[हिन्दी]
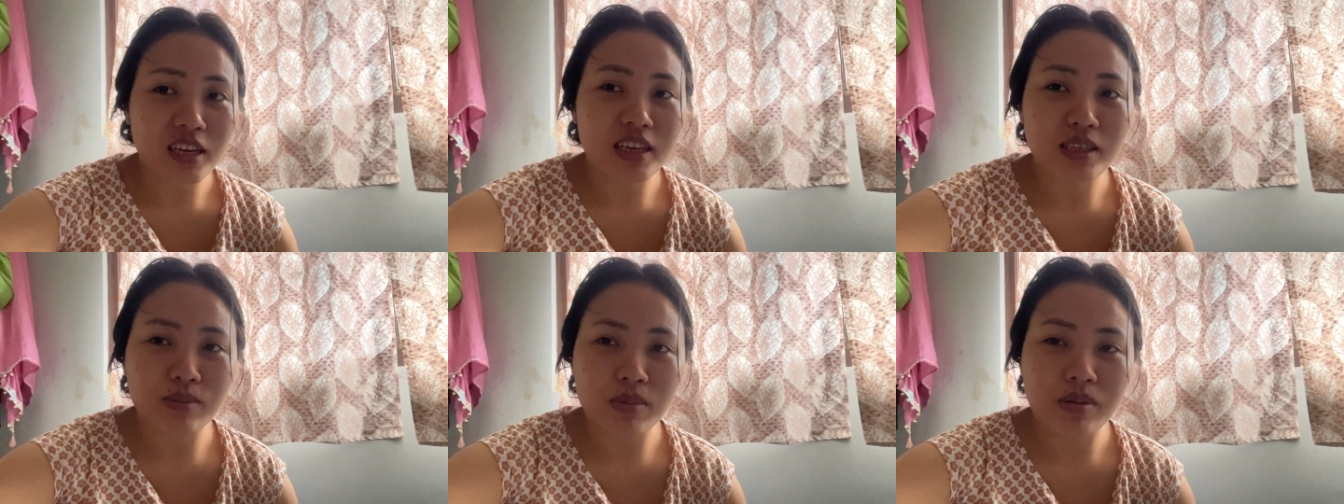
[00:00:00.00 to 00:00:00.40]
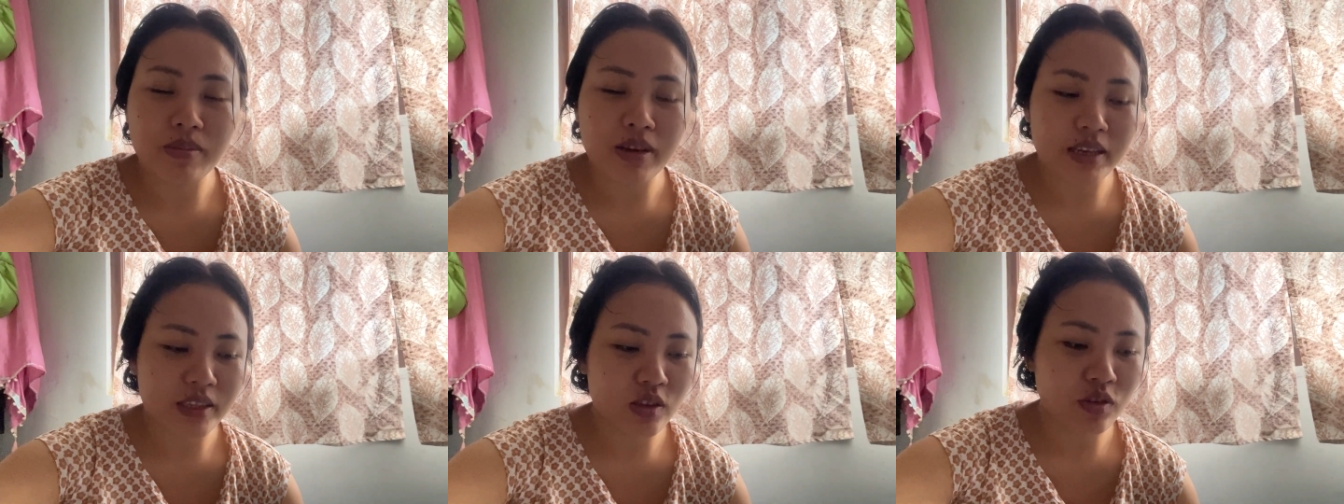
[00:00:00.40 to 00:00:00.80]
का समय
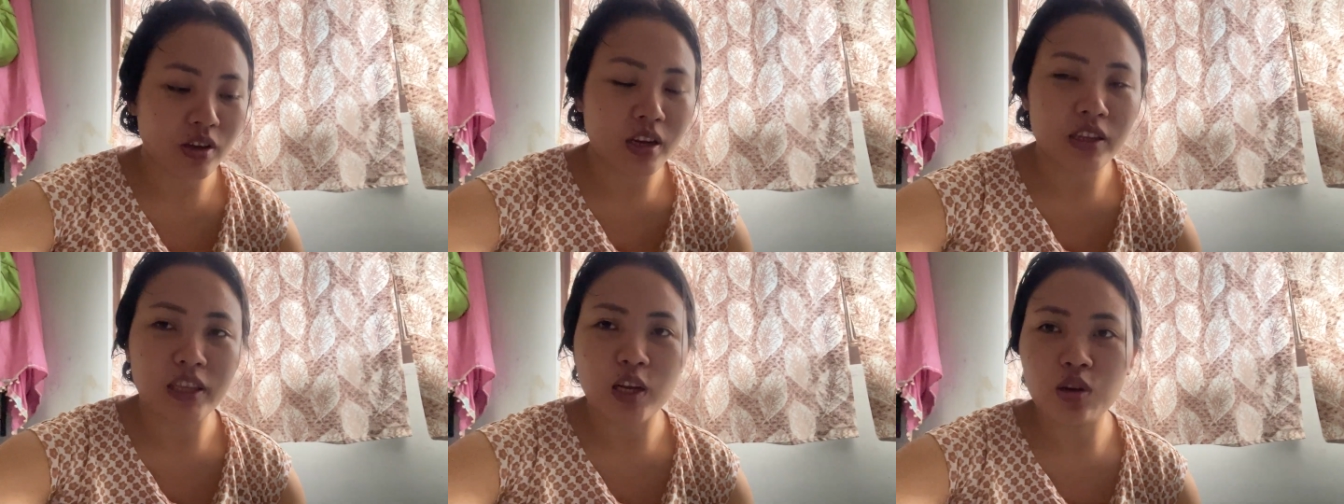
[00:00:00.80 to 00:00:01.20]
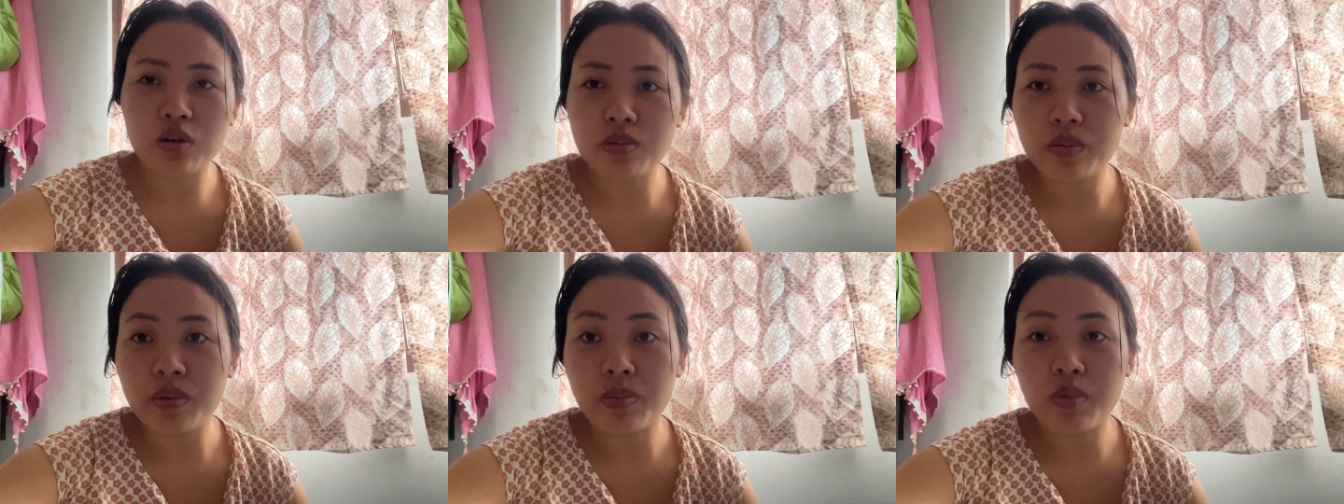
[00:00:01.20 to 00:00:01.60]
में ऐसा हो गया ना टेलर
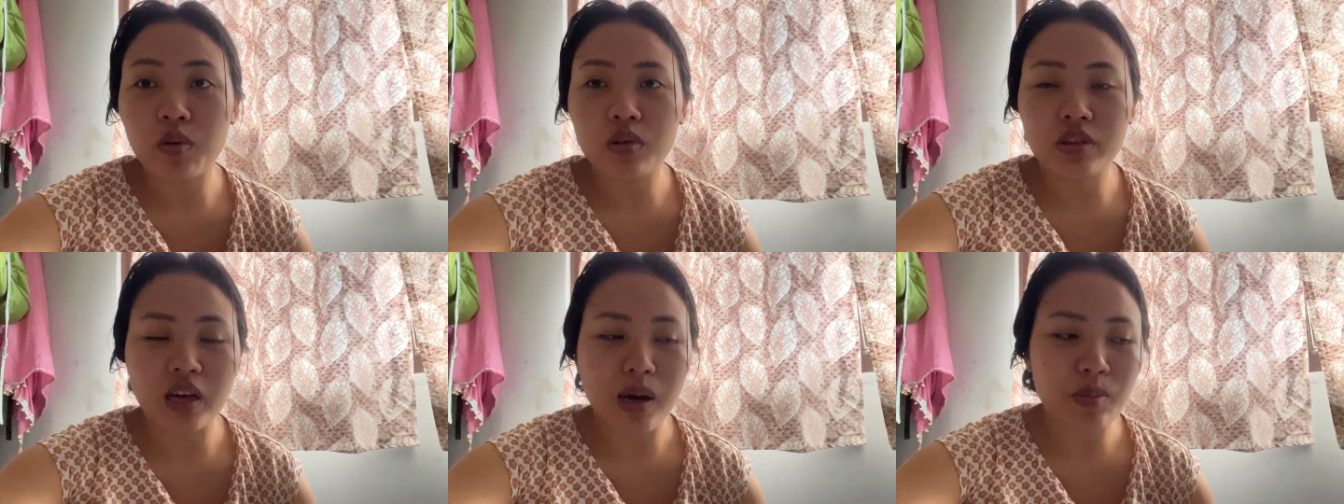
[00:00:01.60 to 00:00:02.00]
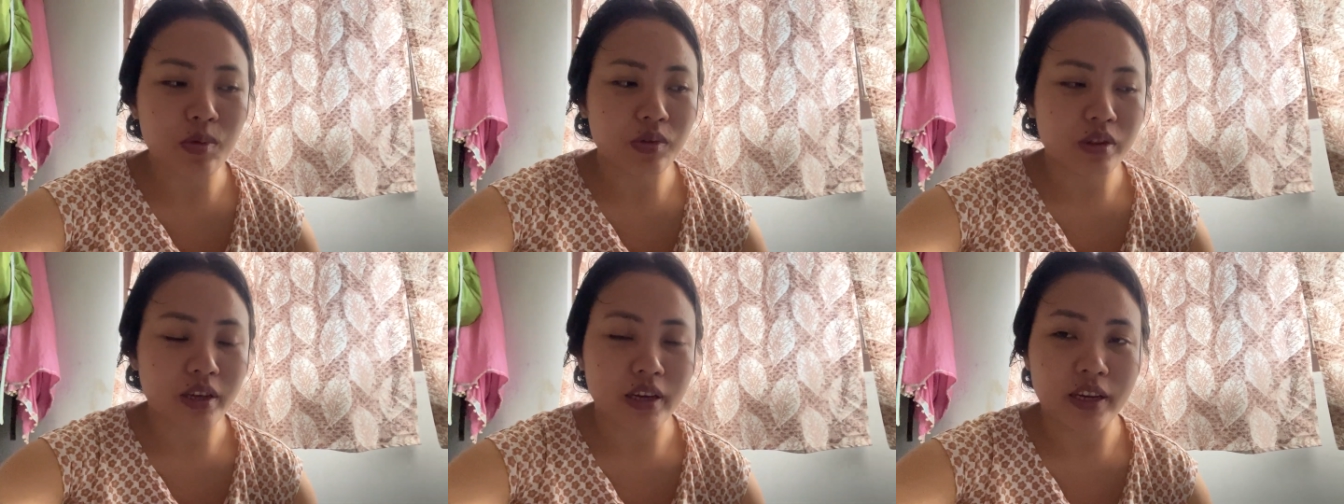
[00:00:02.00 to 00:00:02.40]
में भी बहुत दाम
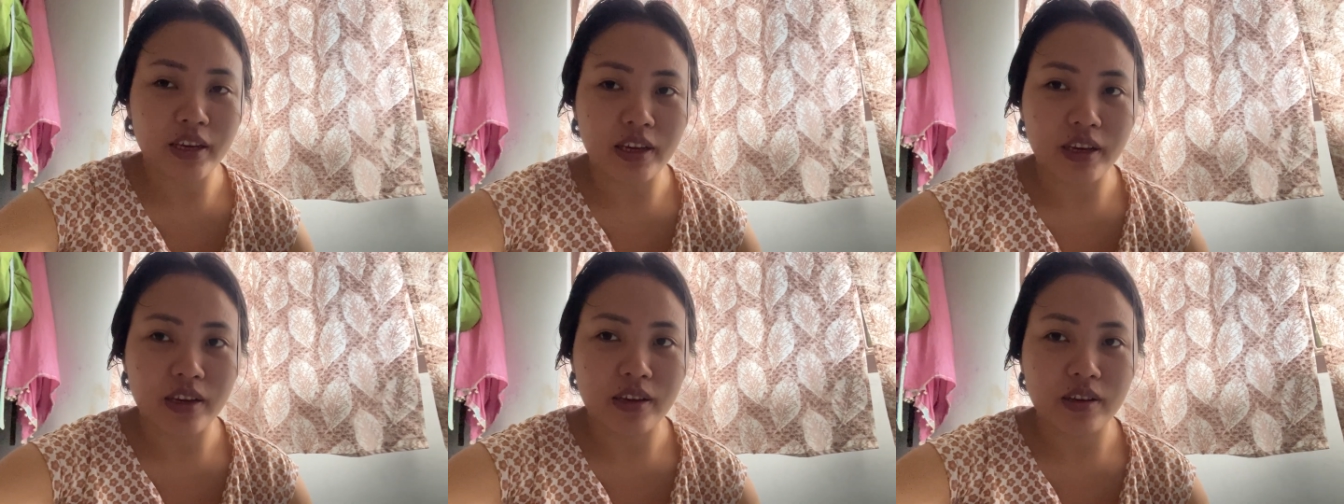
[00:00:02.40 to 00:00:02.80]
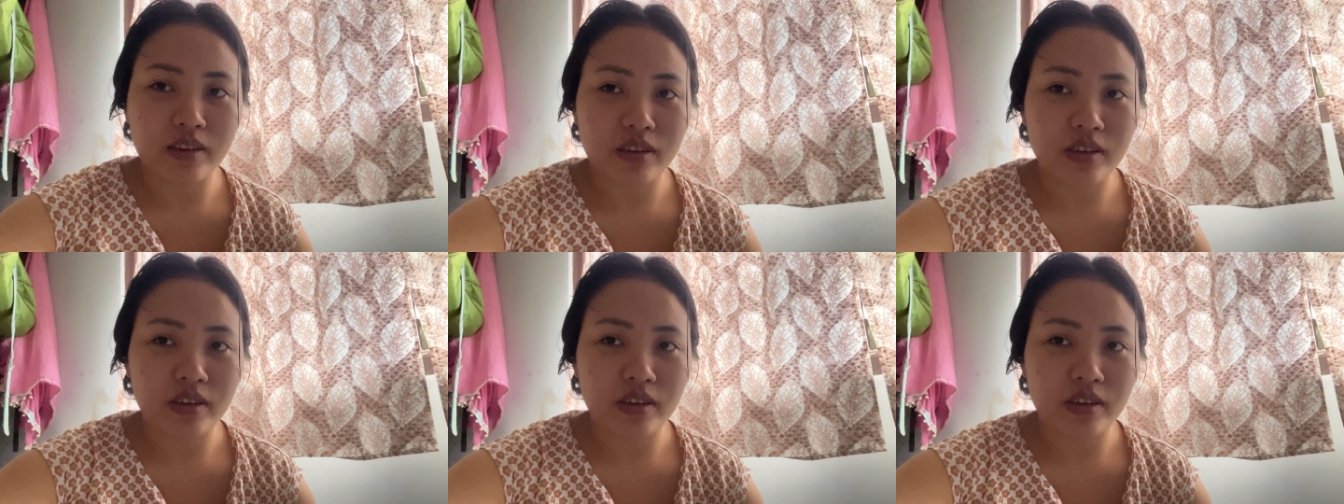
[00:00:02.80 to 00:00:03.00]
होता है ये